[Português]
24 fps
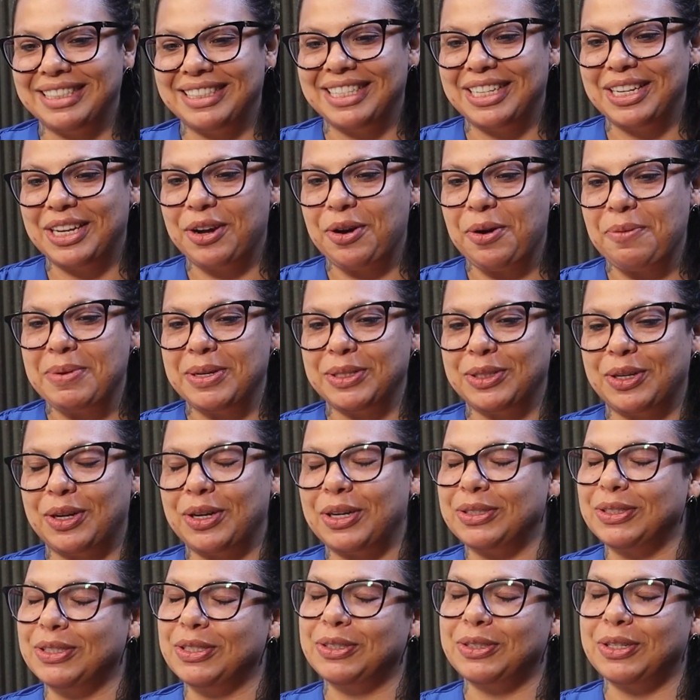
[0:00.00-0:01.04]
assim que começou a
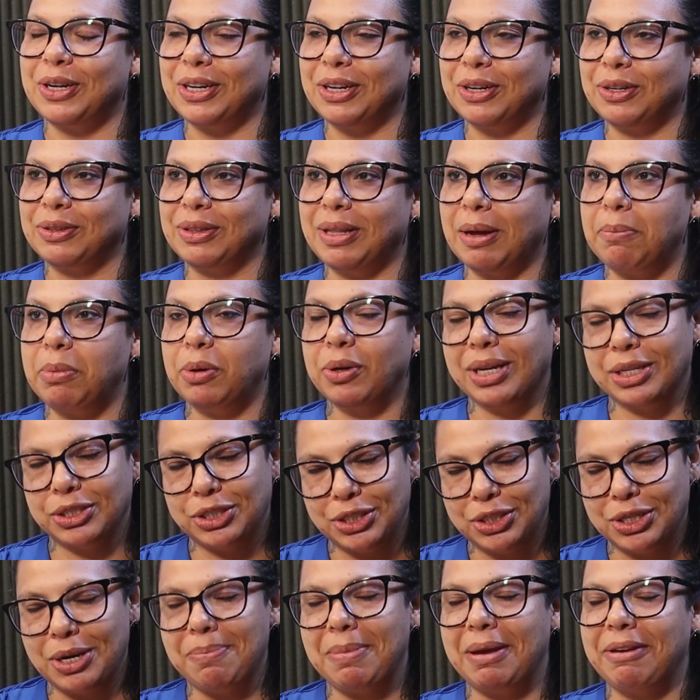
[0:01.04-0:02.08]
nossa história com o Tablo, que a
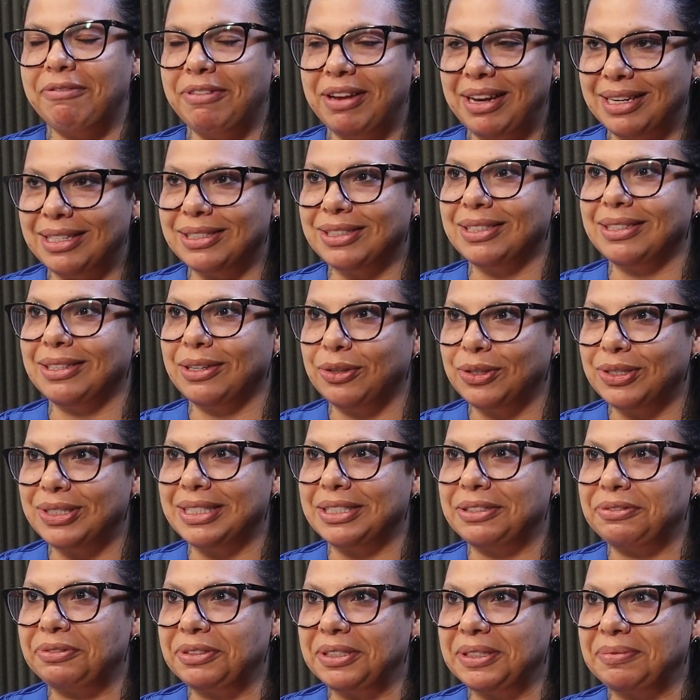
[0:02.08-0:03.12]
gente é bem feliz,
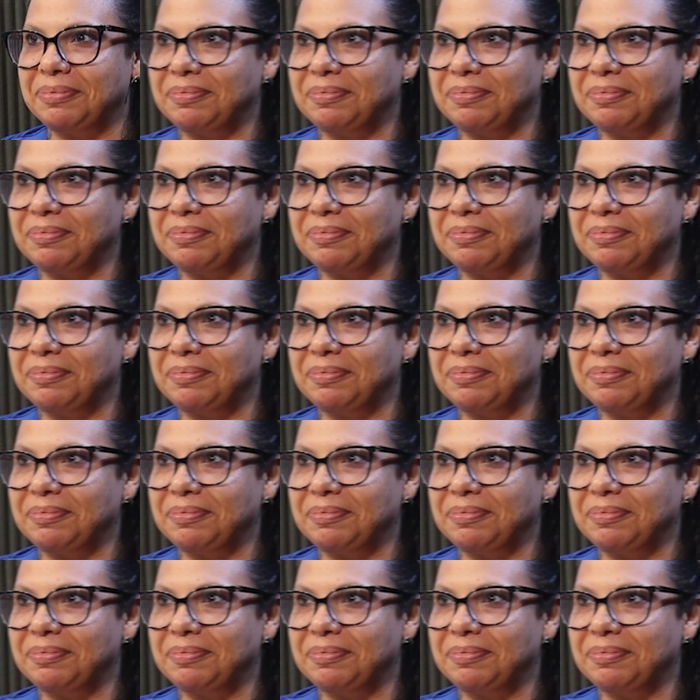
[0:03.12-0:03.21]
inclusive.